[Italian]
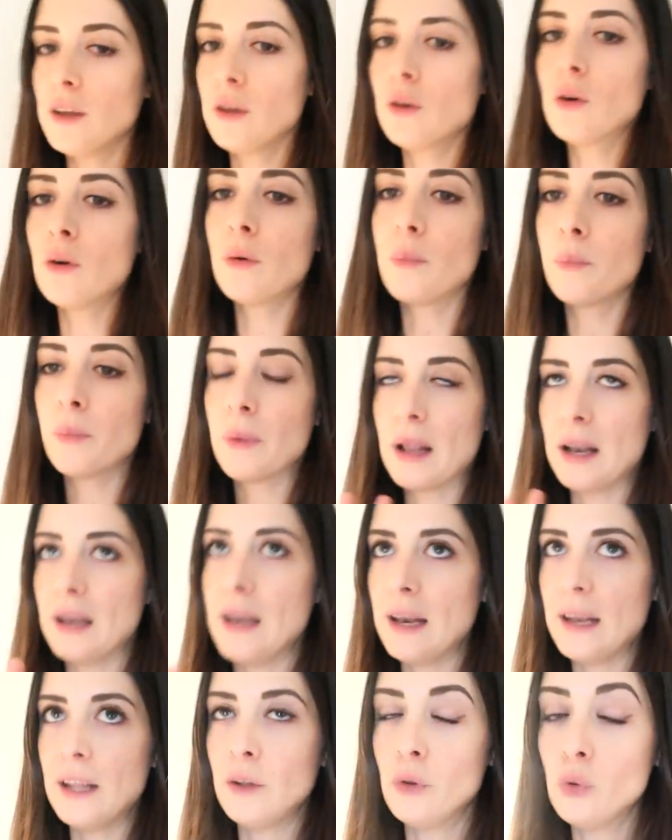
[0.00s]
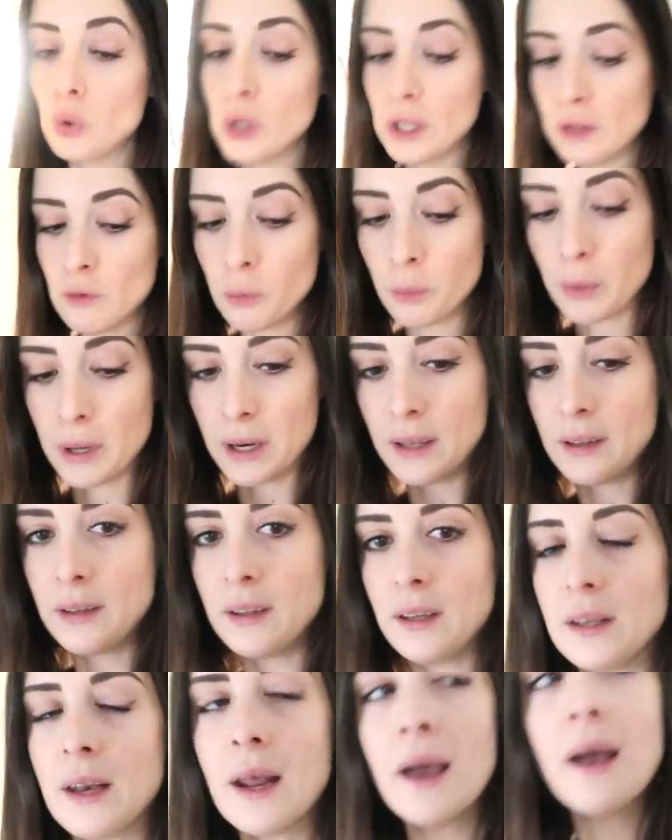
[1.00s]
io alle 2 devo
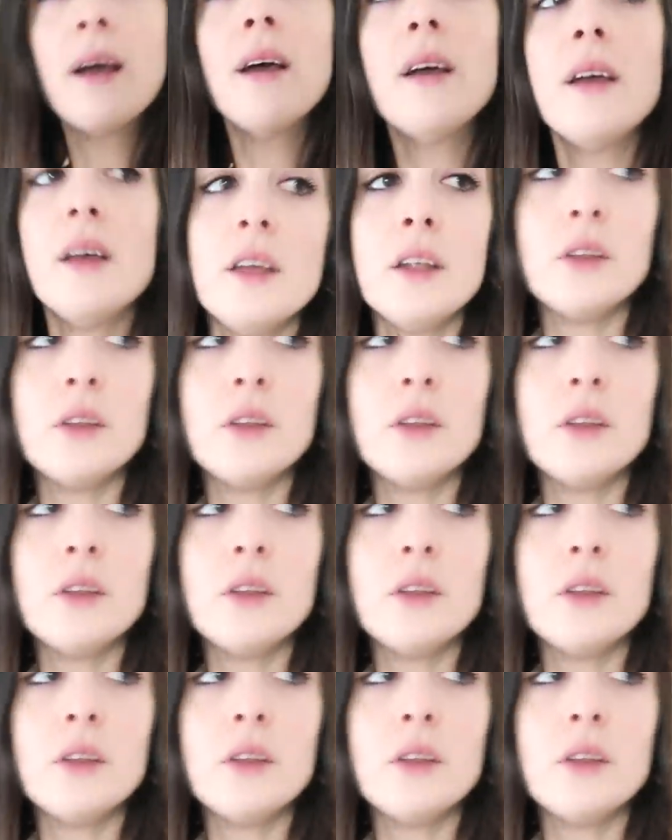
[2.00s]
partire